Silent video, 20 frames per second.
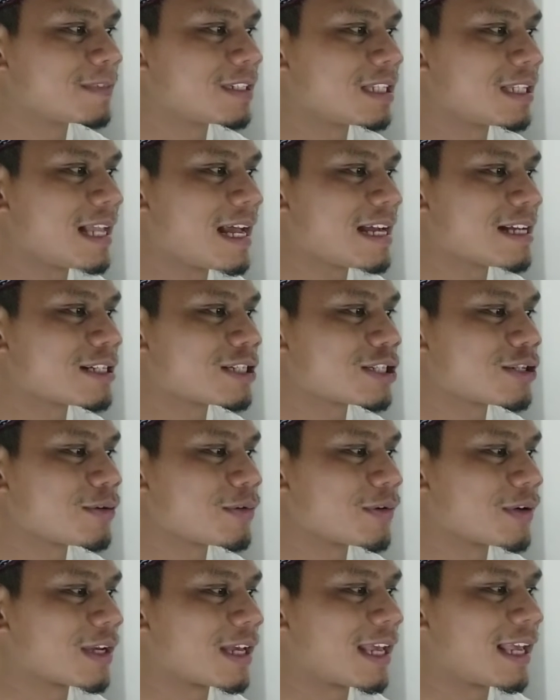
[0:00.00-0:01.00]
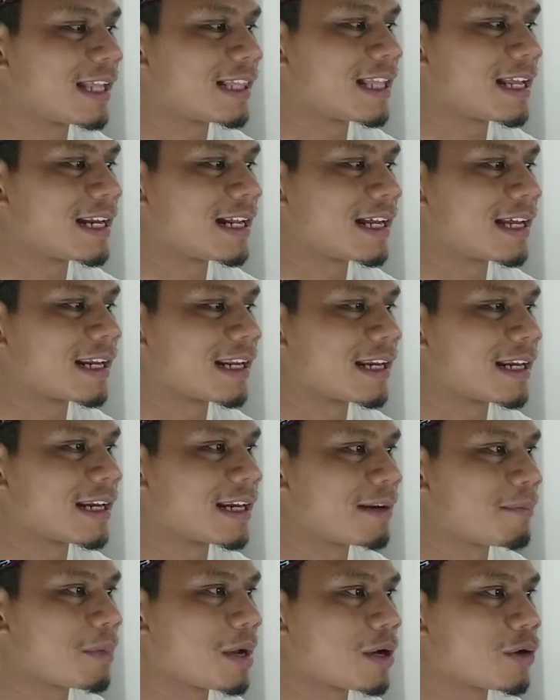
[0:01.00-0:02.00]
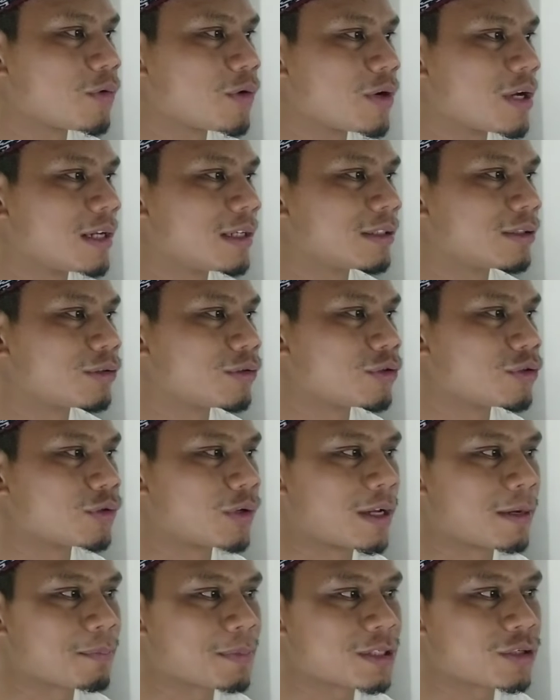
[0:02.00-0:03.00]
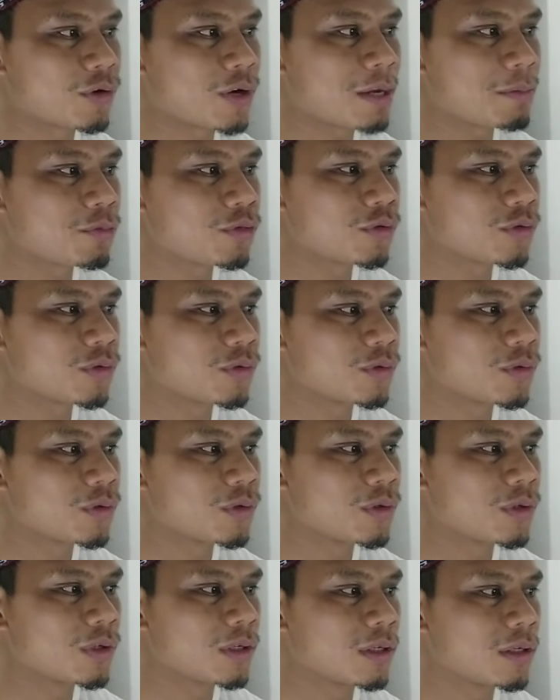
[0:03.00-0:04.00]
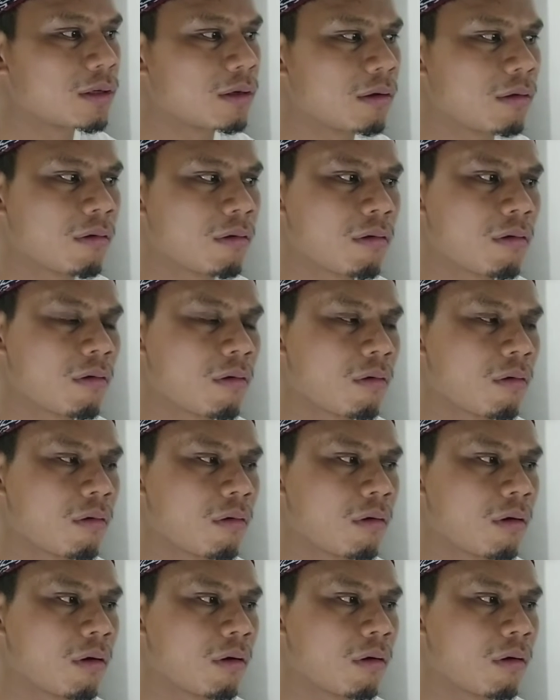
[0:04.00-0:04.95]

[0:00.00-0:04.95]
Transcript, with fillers: langsung kita dengerin Mbak Google tunjukkan pesonamu. Oh,